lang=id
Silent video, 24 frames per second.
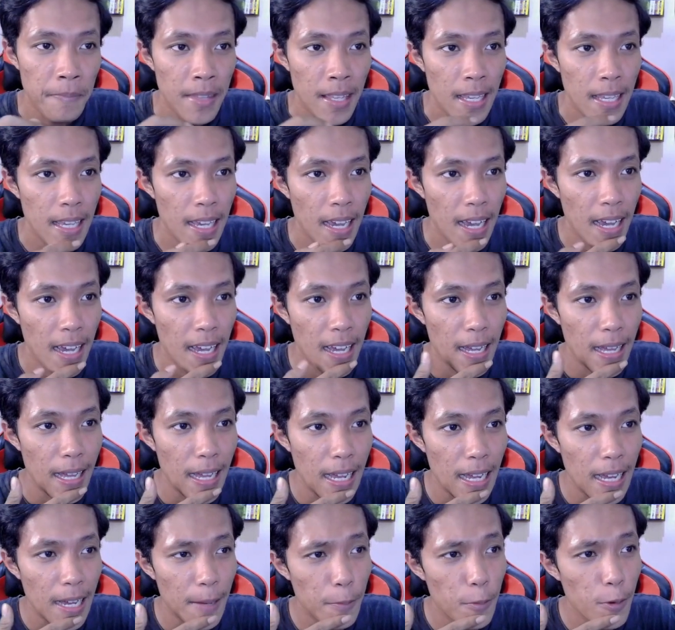ya
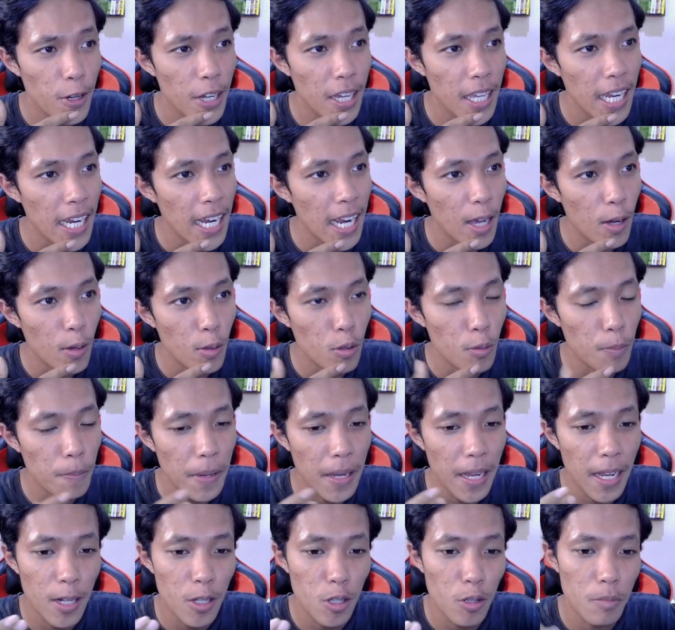kemungkinan aku tuh
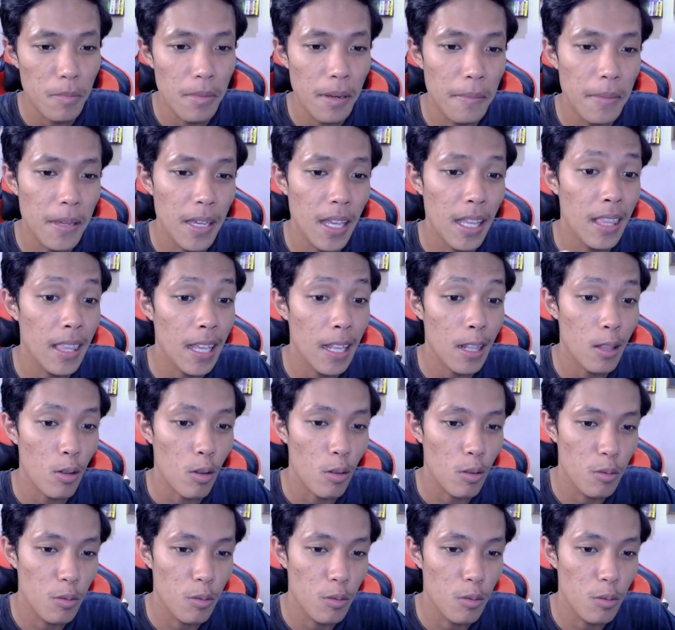pengen coba bikin TikTok